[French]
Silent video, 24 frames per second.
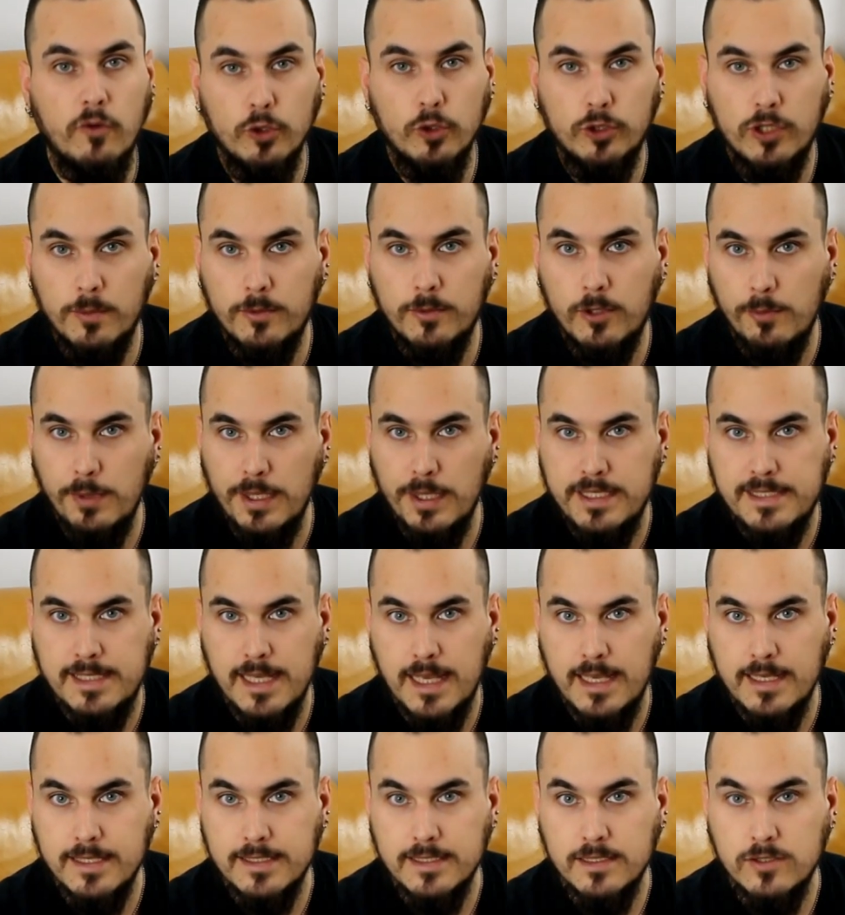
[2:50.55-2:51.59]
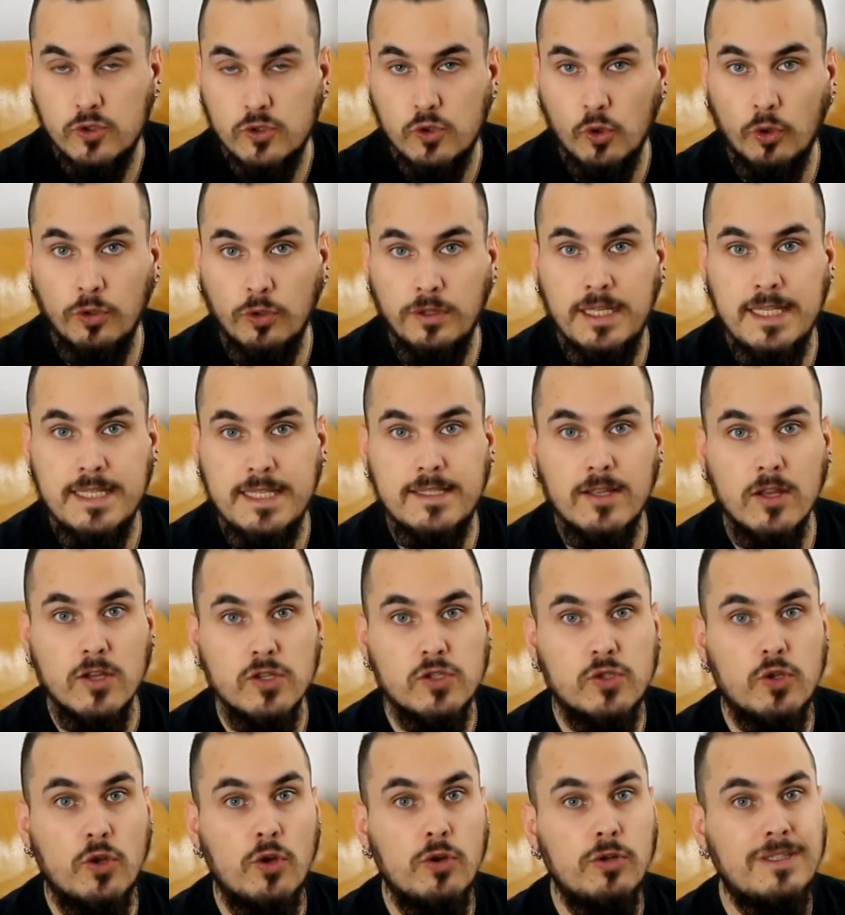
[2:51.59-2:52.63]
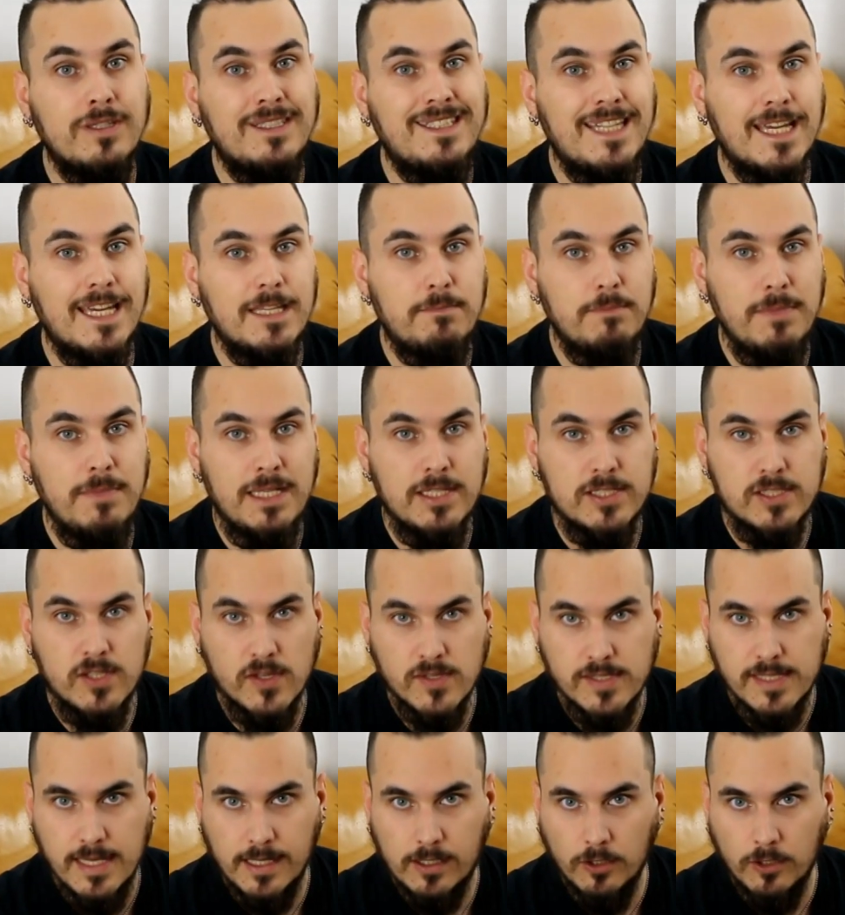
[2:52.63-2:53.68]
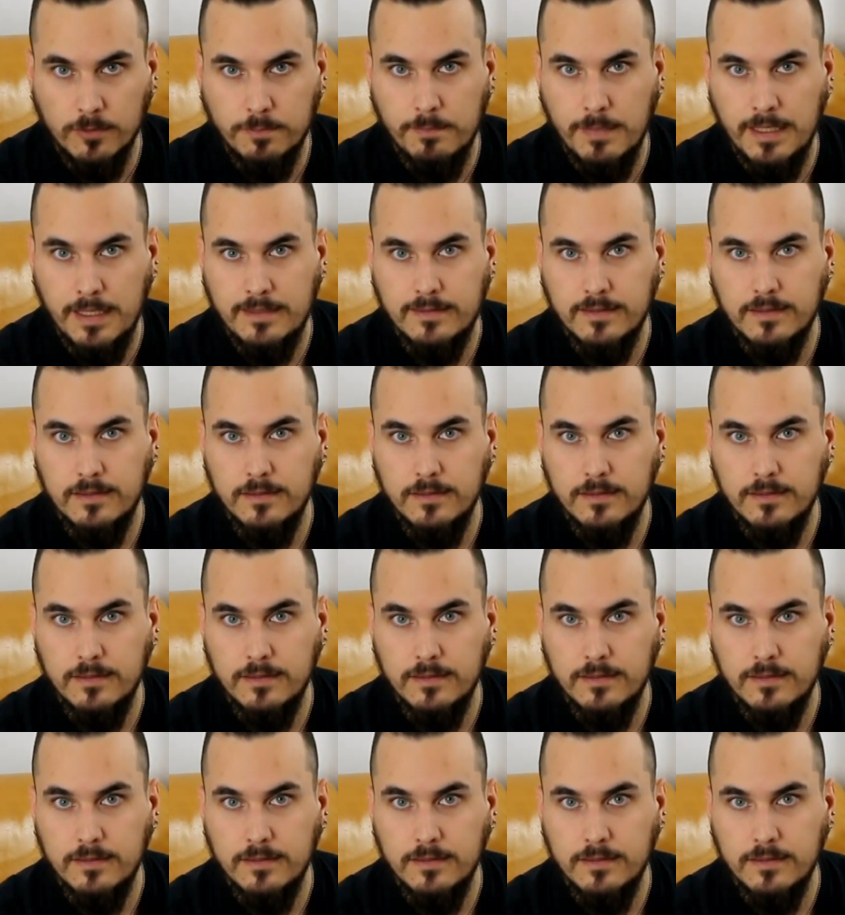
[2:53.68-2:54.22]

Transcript: octobre 2016 sur une distance de 4150 mètres.